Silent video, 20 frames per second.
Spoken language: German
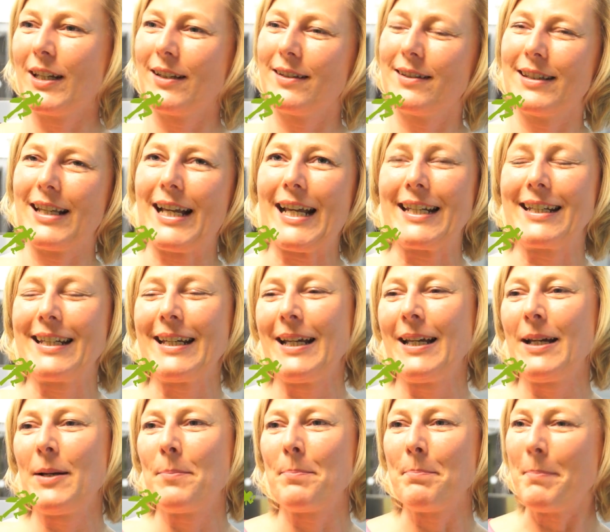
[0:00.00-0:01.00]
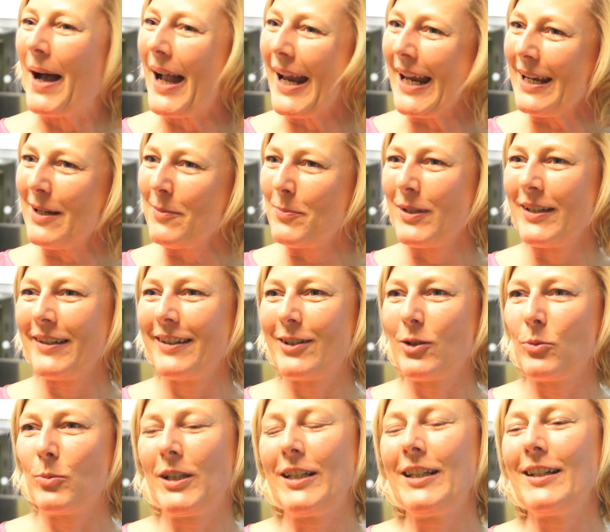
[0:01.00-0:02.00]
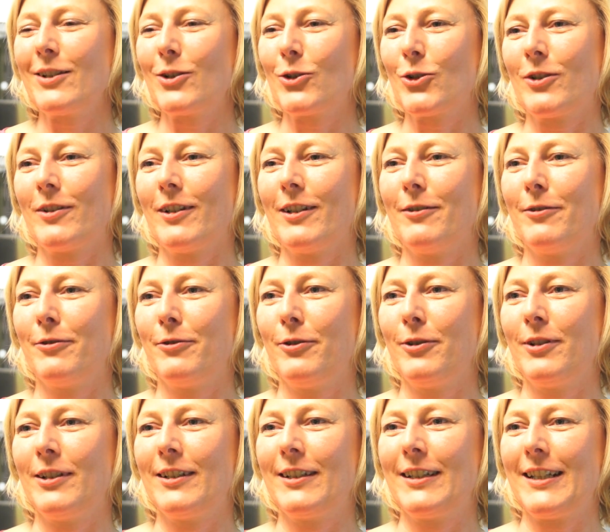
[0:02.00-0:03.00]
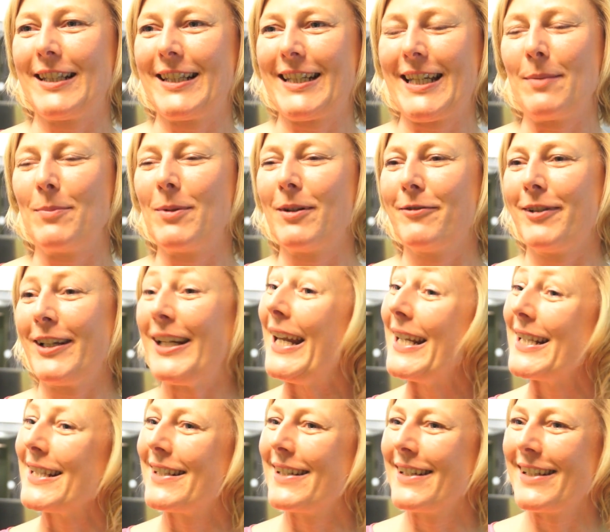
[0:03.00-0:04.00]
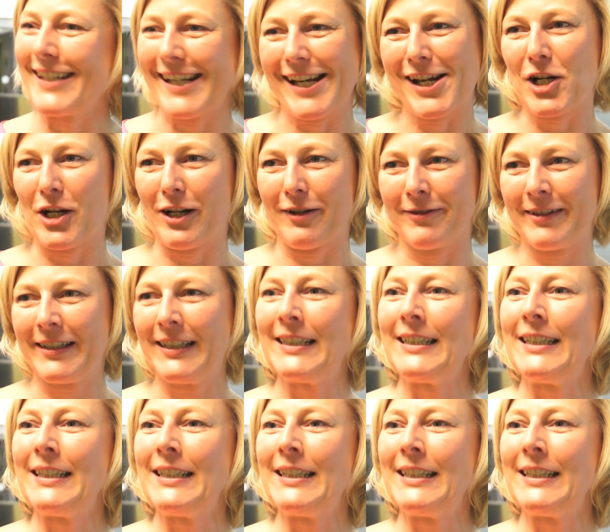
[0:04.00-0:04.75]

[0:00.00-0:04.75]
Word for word: Jetzt seit Mai bin ich nominiert und zwar für das Thema vernetzte Gesellschaft.